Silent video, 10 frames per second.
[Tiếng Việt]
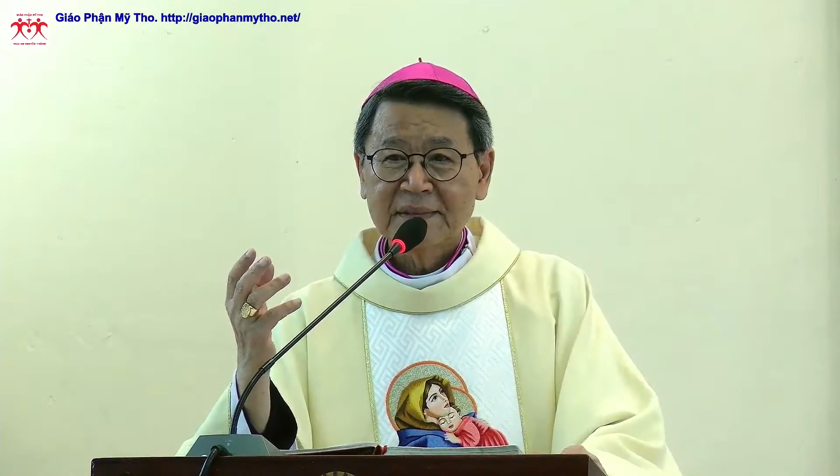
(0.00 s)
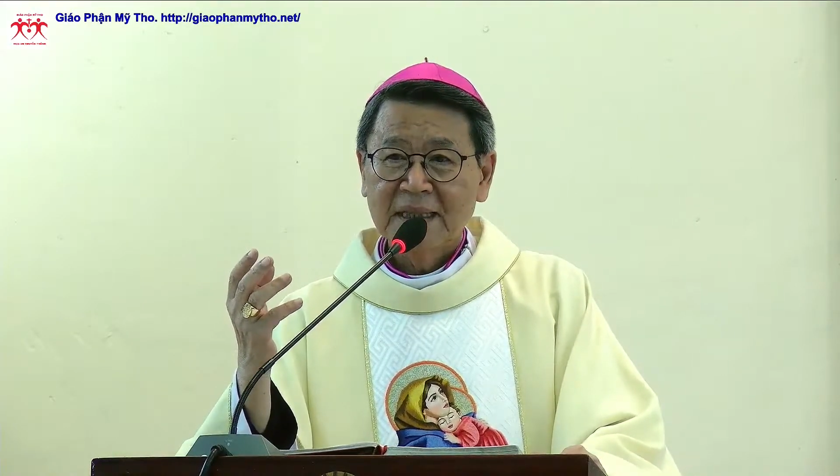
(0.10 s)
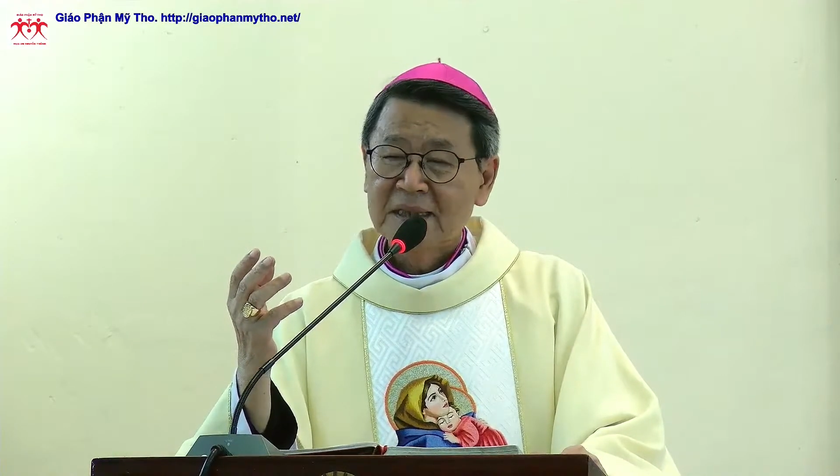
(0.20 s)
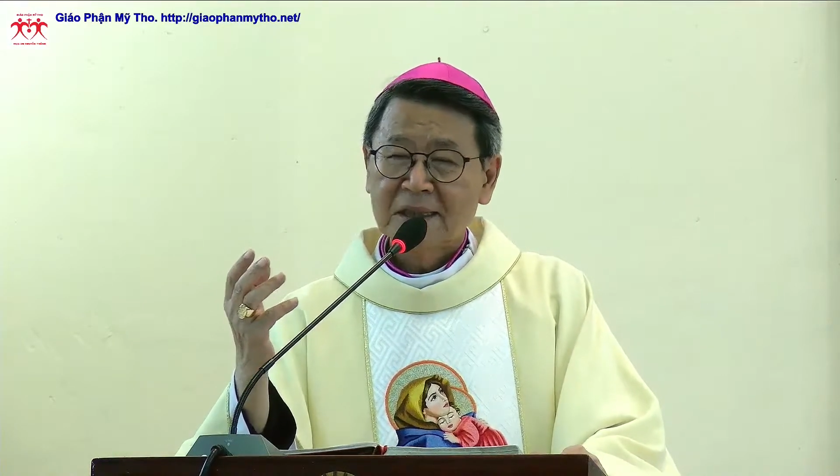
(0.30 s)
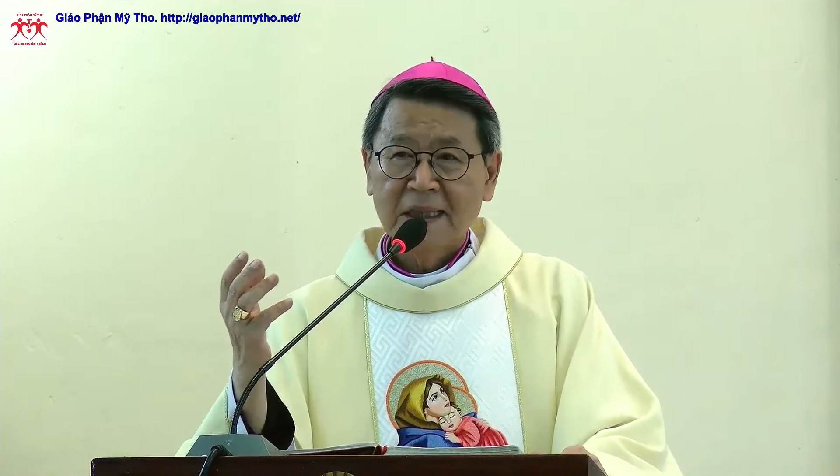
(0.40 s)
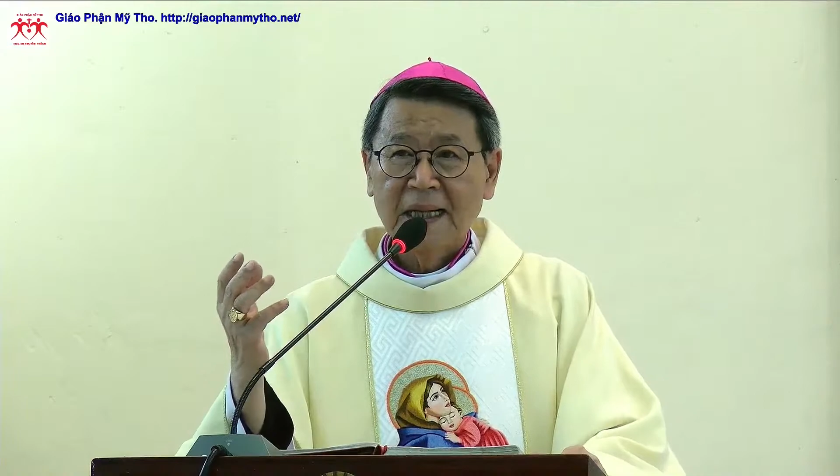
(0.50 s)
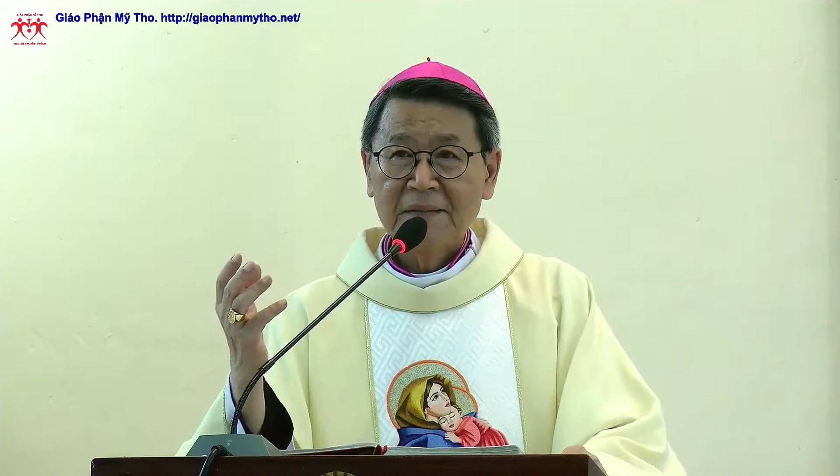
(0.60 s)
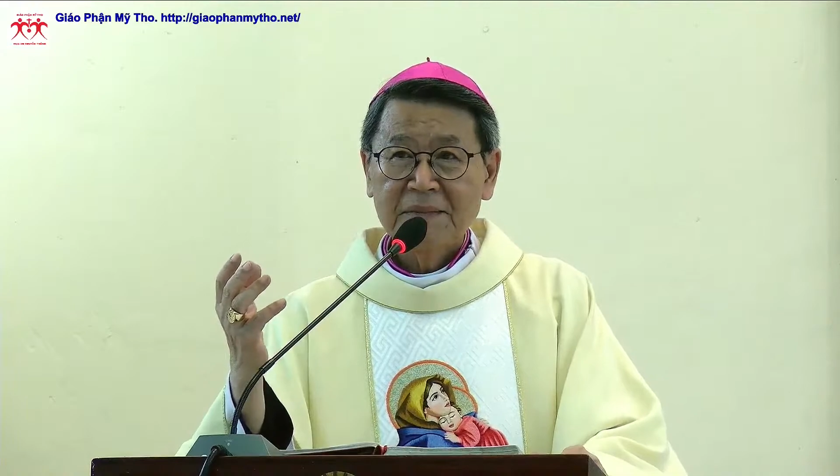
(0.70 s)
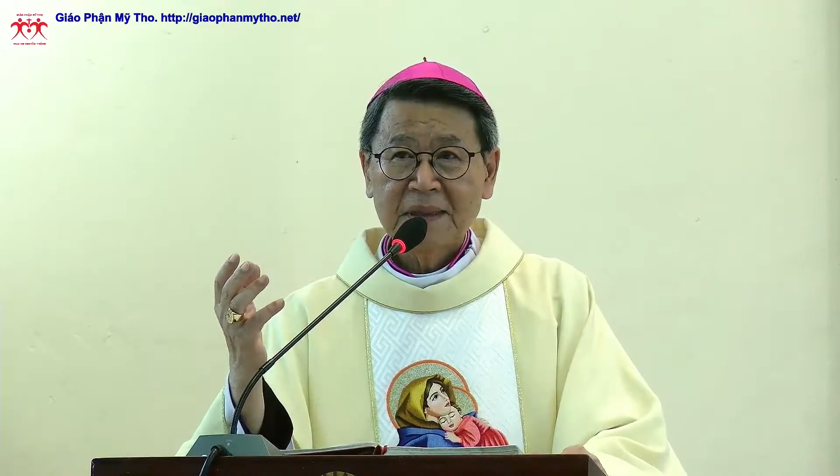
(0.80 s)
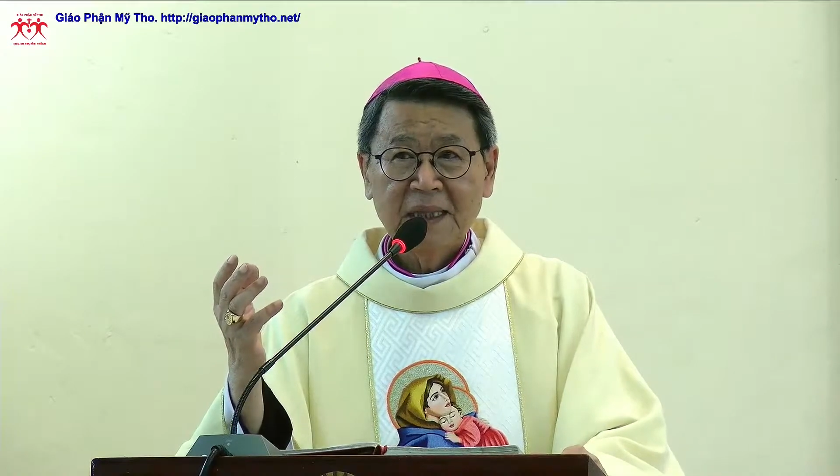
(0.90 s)
anh chị
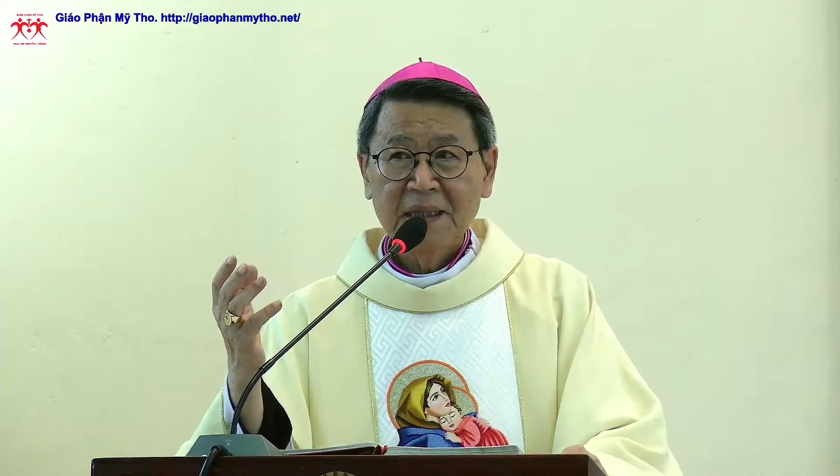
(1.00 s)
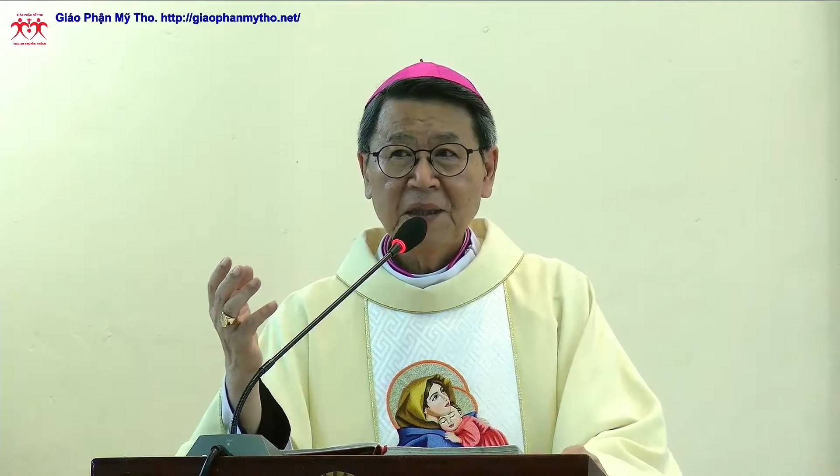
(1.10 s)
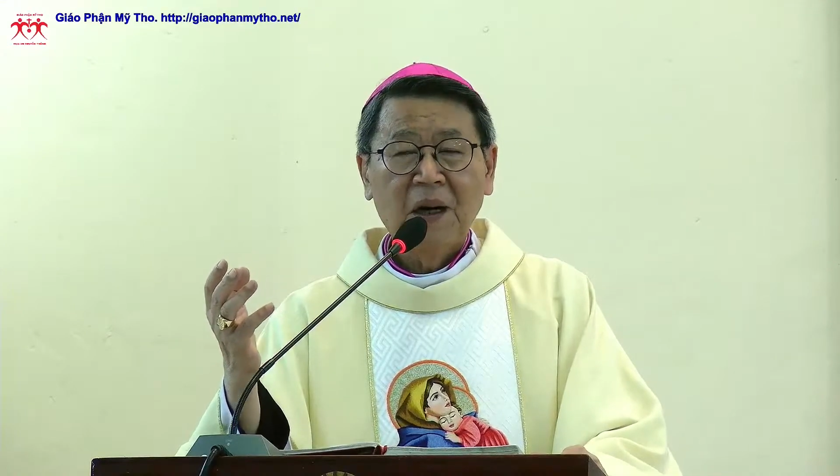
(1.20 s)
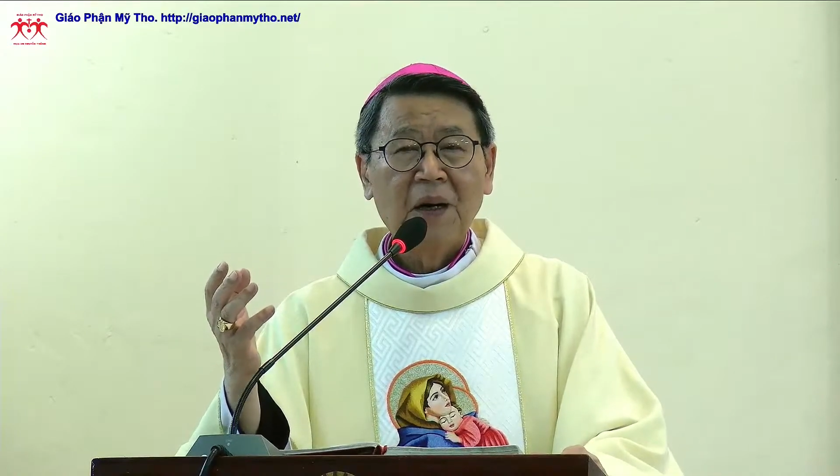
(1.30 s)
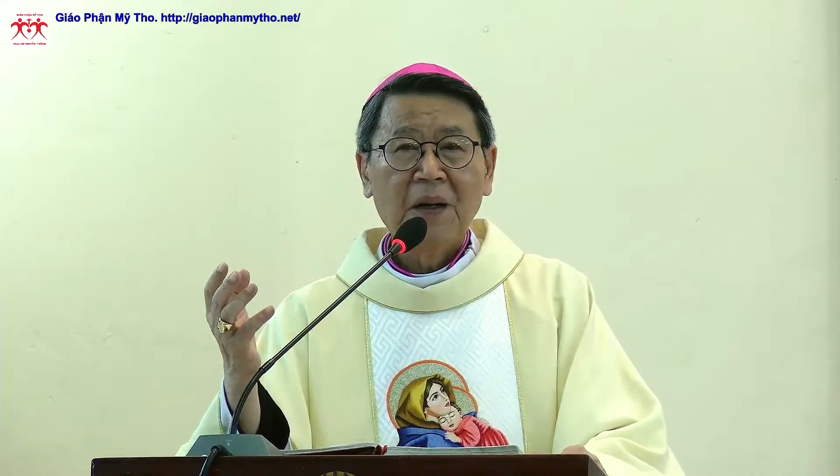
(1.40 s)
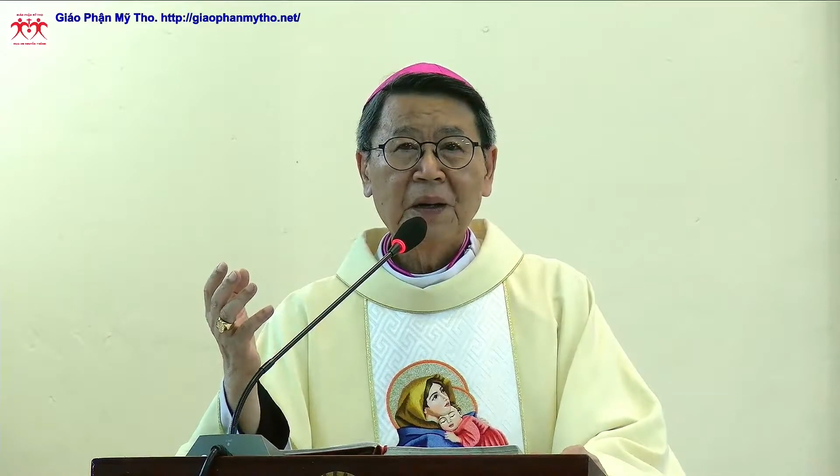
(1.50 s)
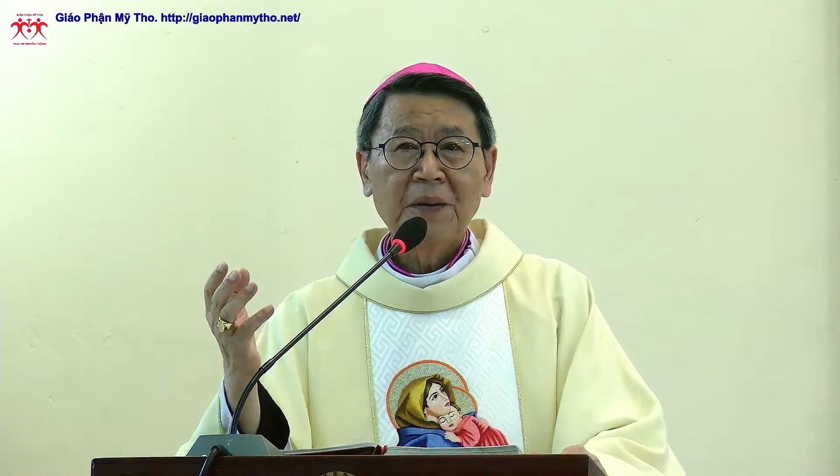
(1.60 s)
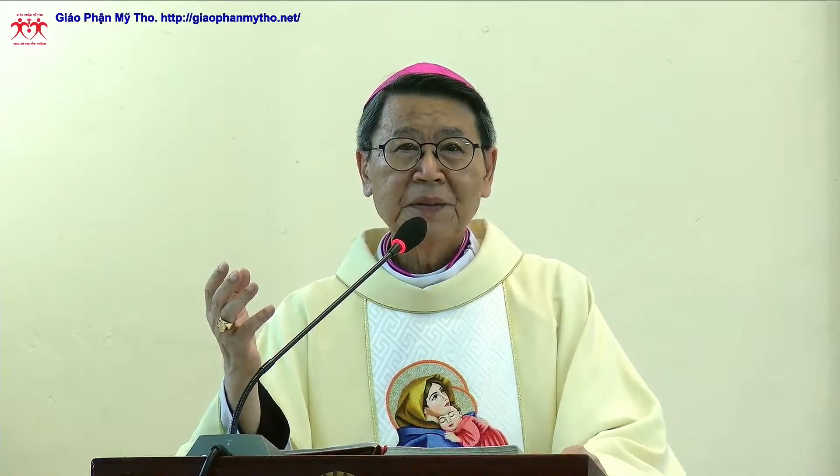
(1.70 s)
em thấy rõ.